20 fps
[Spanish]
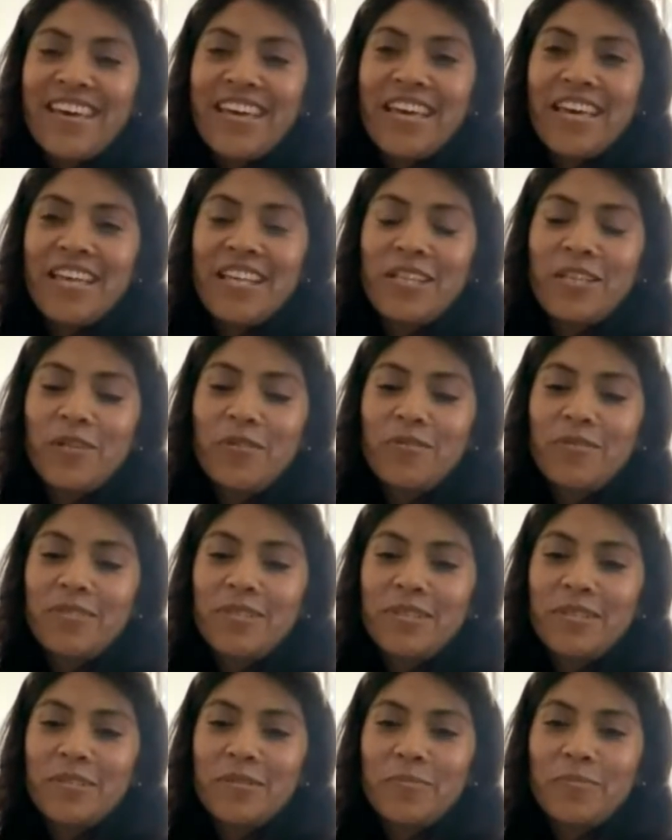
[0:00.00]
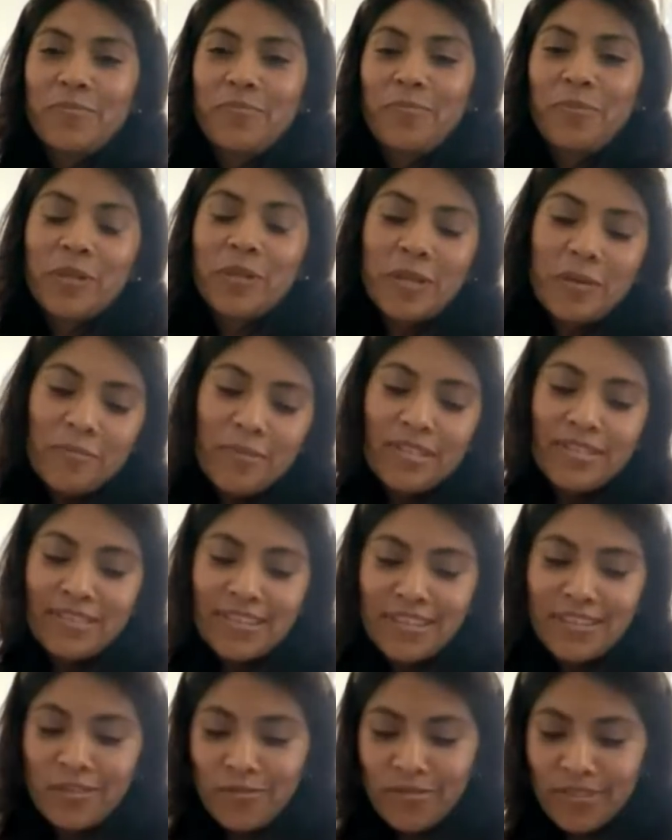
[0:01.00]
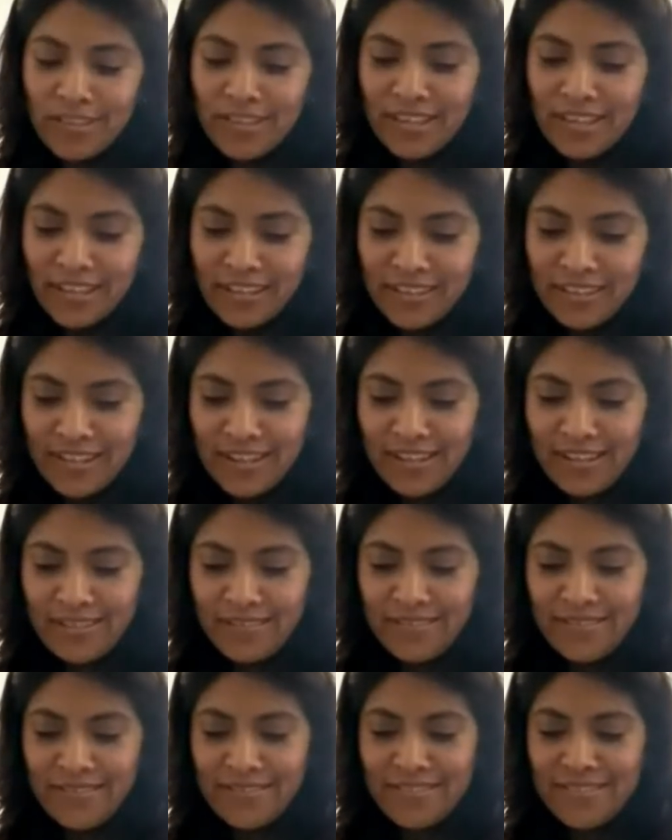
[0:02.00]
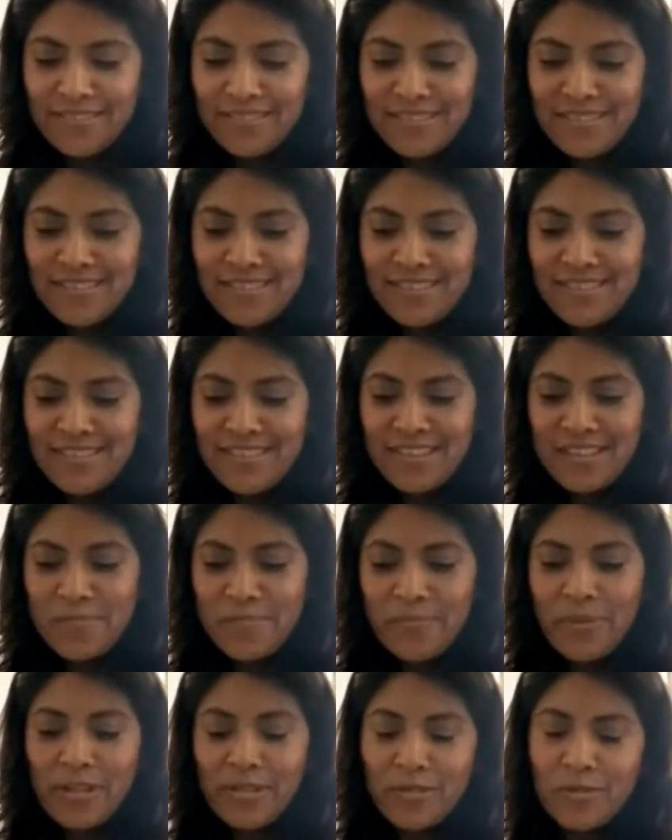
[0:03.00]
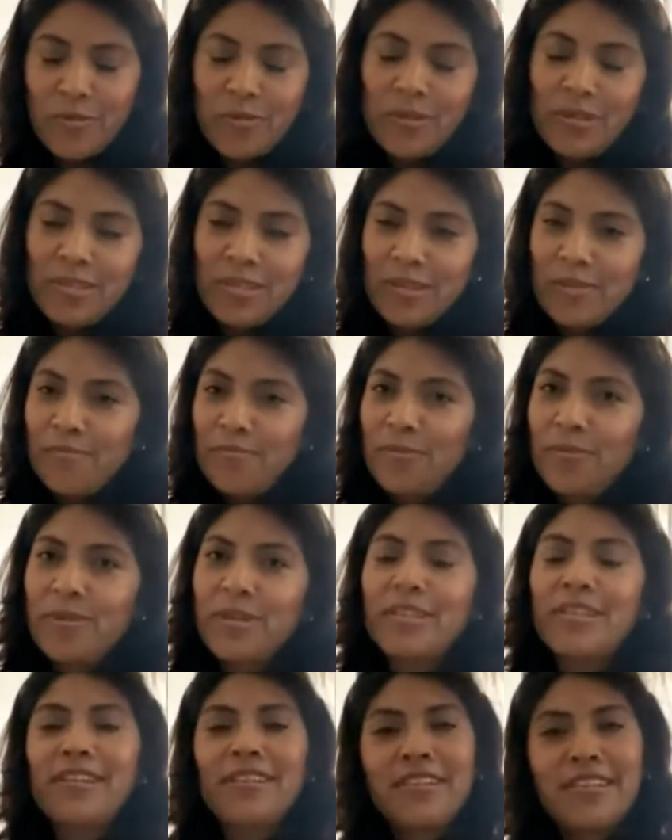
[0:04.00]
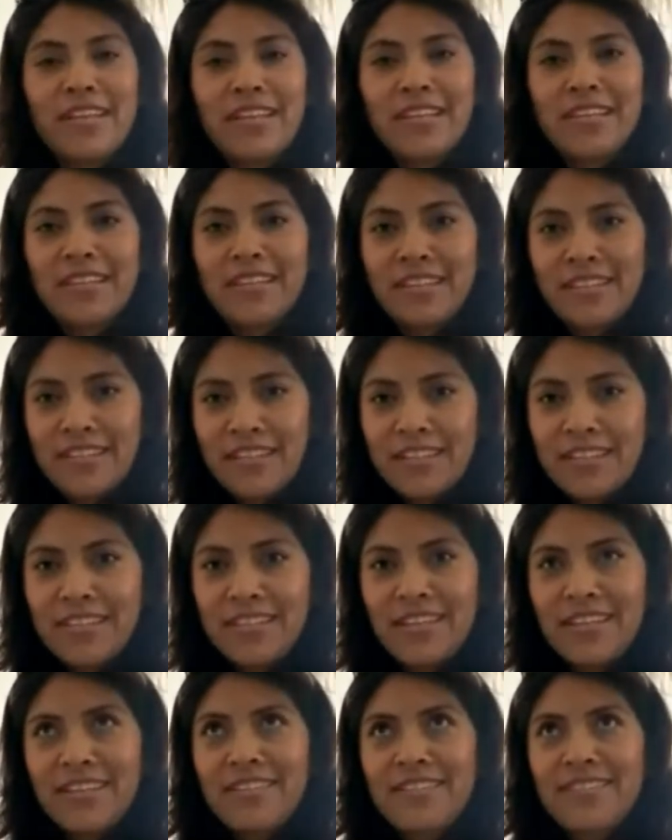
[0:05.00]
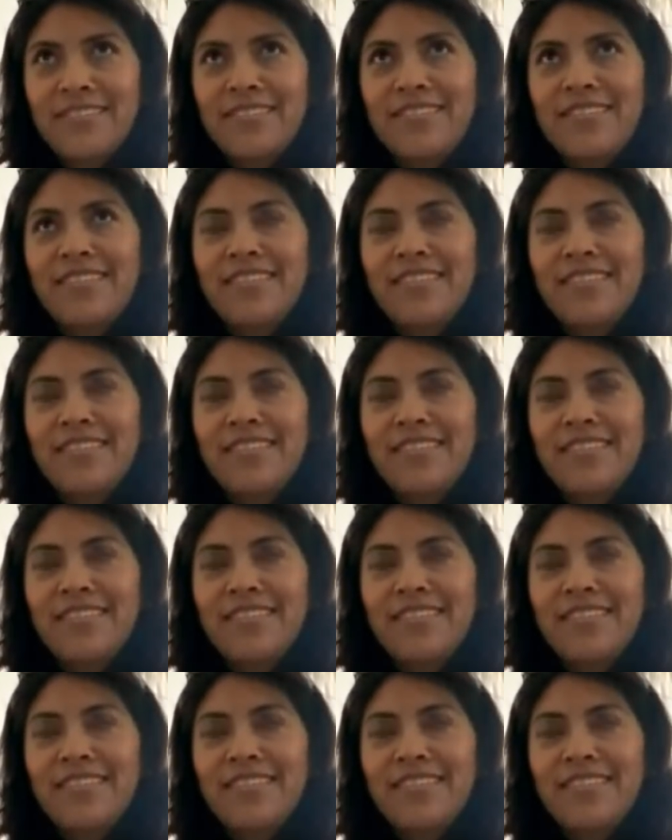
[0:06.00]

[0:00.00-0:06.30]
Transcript: Entonces, porque me siento indigna. Pasó el tiempo y en el día 33